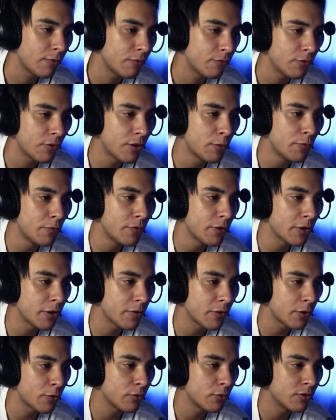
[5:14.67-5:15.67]
Vamos ver o
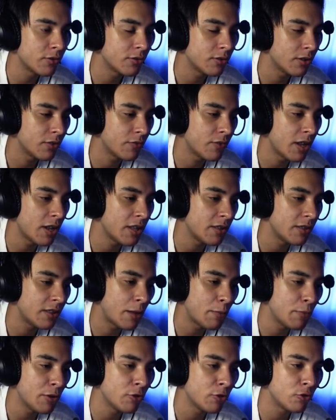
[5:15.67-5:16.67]
que vai acontecer. Vai
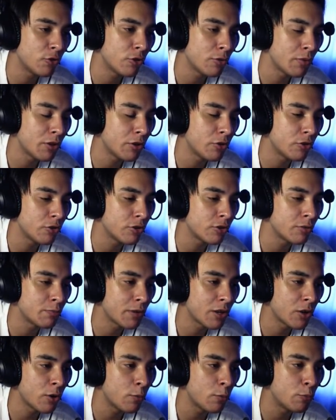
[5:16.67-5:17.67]
dar menos 2, menos 2
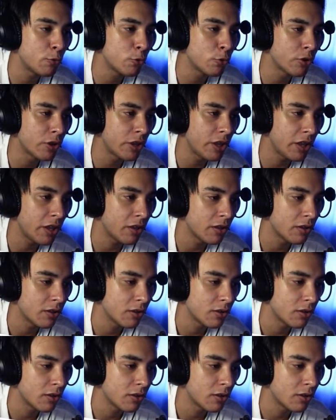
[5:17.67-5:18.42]
pra, pro quê?